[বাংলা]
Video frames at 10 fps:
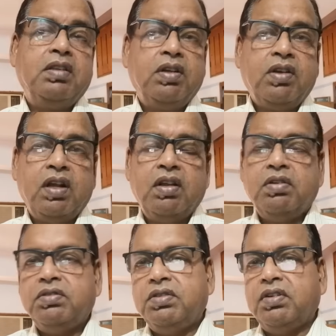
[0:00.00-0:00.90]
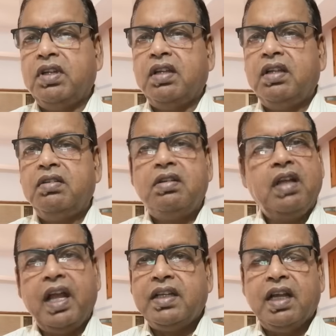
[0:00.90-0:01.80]
বাধ্য করানোর জন্য
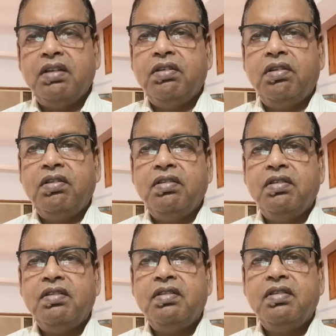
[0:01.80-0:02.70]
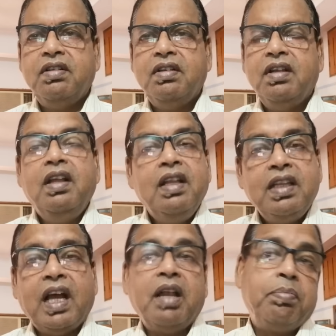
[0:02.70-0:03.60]
একটা আন্দোলন
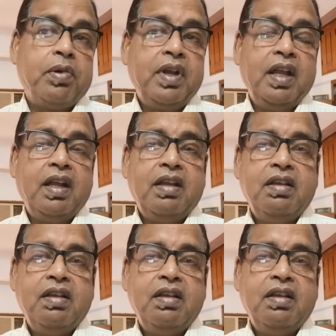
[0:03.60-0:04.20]
তারপরে